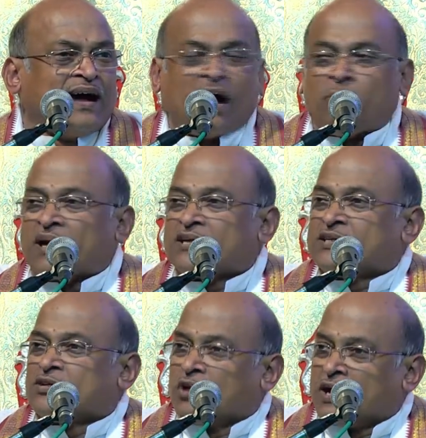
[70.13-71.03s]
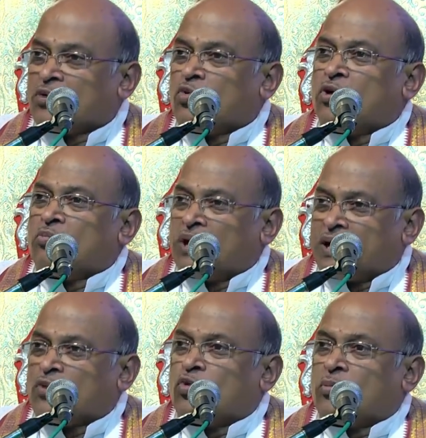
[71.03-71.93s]
ఆ పరీక్ష ఏదో హరి ఓం
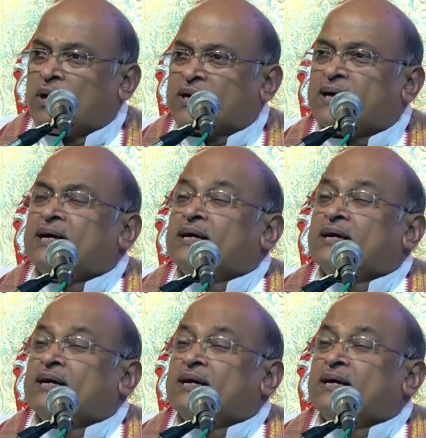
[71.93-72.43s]
హరి ఓం అంటే